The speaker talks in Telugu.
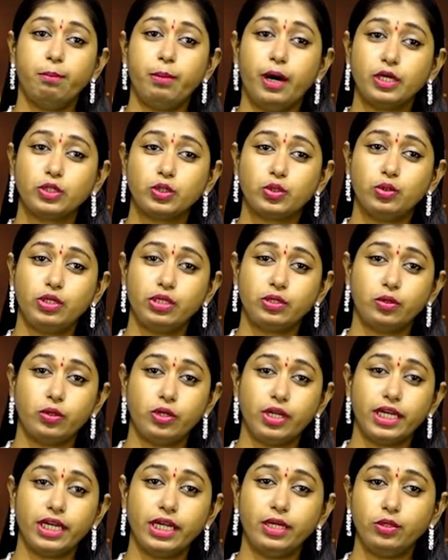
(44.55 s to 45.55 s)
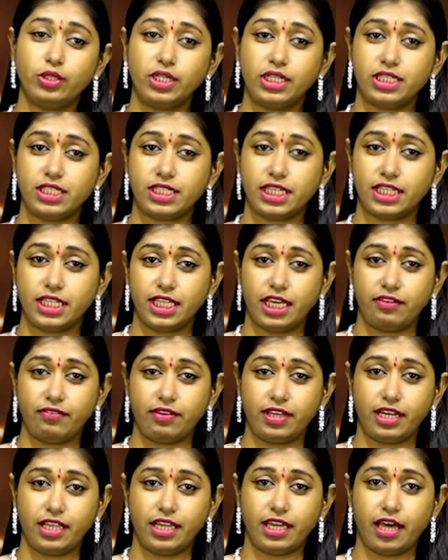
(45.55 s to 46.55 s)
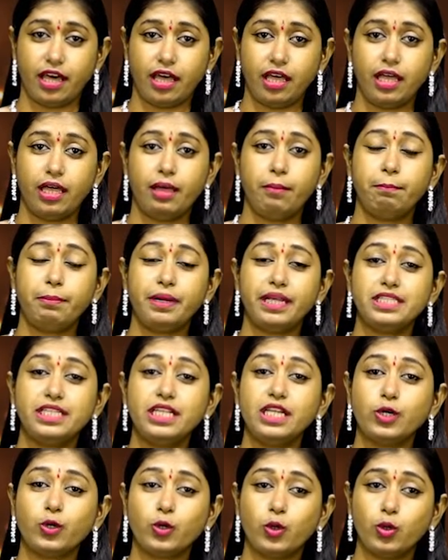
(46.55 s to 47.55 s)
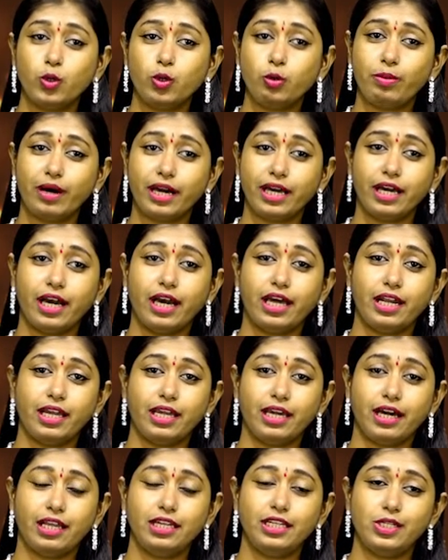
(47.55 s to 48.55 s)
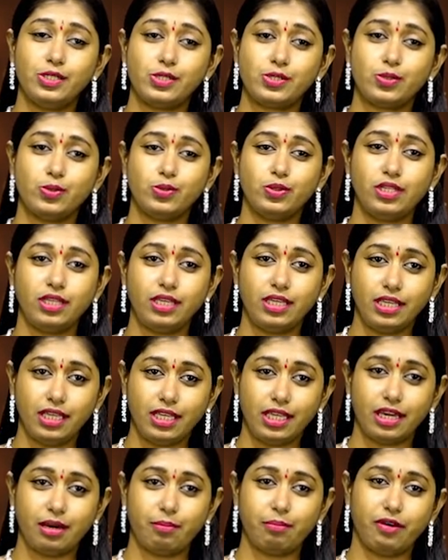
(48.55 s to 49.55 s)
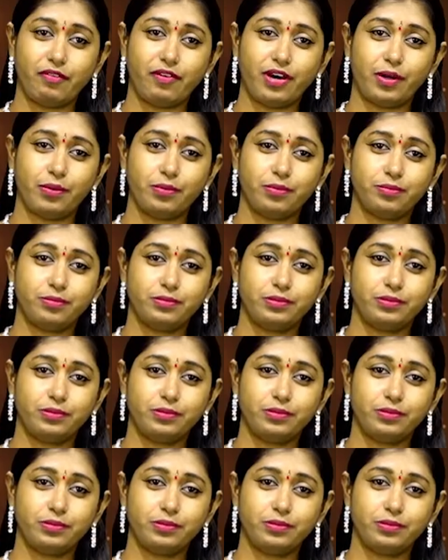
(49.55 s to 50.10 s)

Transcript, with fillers: భక్తుల కోరికలు తీర్చే దేవేరిగా ప్రజల కొంగు బంగారంగా నిలుస్తుంది ఈ అమ్మవారు